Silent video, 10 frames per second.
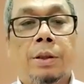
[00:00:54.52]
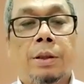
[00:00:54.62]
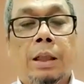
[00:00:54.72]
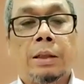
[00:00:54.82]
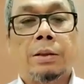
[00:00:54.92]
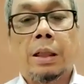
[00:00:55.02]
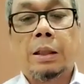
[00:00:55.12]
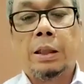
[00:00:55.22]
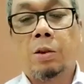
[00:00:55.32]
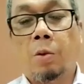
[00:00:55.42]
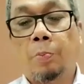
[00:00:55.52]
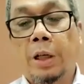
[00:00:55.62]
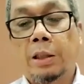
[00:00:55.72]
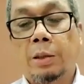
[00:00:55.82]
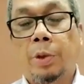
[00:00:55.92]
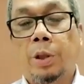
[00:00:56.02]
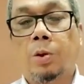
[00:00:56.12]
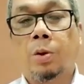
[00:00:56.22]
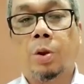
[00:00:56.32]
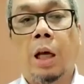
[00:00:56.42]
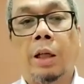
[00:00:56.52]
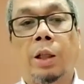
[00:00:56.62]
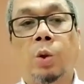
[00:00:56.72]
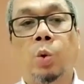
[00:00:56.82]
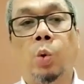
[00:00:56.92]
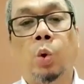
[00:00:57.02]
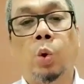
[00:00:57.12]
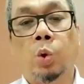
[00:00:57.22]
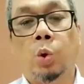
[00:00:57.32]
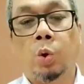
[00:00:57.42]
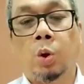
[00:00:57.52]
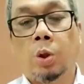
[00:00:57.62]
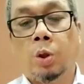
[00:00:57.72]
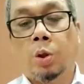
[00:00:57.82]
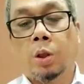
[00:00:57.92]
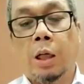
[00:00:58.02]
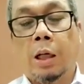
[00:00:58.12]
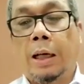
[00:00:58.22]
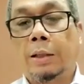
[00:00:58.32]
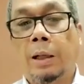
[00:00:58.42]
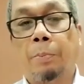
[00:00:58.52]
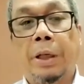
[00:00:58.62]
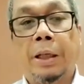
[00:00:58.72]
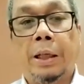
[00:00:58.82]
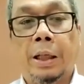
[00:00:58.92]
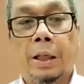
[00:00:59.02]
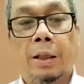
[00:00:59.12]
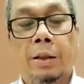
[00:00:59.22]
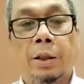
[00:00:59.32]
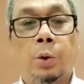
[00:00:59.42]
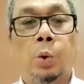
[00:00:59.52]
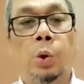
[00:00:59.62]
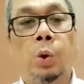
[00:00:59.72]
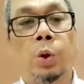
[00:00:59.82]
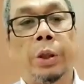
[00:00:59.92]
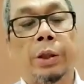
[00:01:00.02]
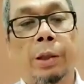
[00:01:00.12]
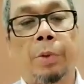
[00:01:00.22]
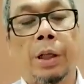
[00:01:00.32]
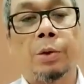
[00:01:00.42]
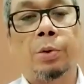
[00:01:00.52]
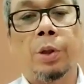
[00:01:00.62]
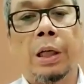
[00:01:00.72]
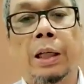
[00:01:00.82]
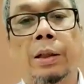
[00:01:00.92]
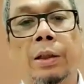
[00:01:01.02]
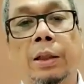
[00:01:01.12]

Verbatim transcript: Ya, strategi komprehensif itu dari hulu, tengah sampai hilir. Di hulu kita melakukan